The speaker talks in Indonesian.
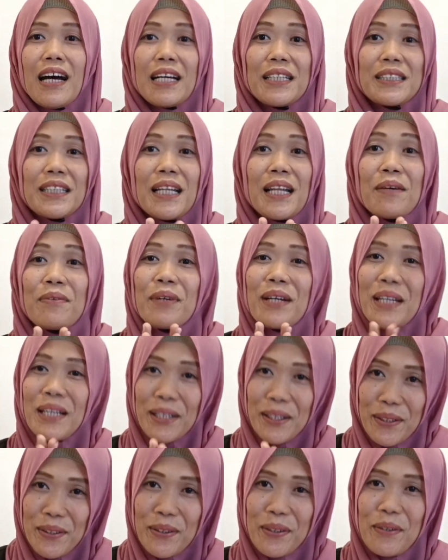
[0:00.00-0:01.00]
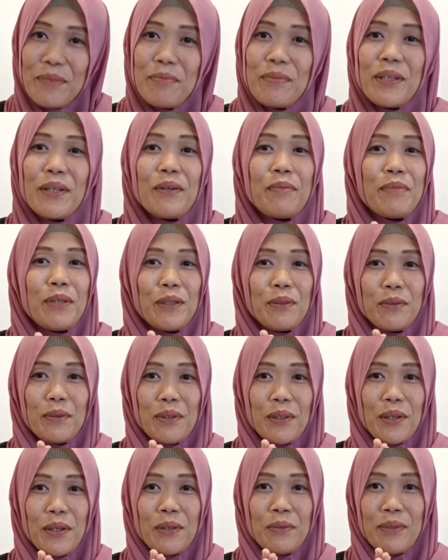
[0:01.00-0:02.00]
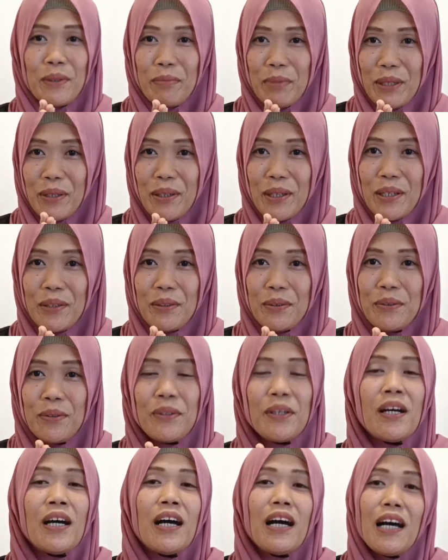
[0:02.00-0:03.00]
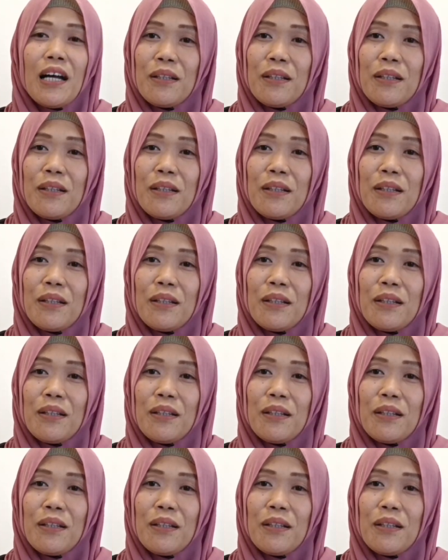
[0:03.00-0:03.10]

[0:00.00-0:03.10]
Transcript: Assalamualaikum warahmatullahi wabarakatuh.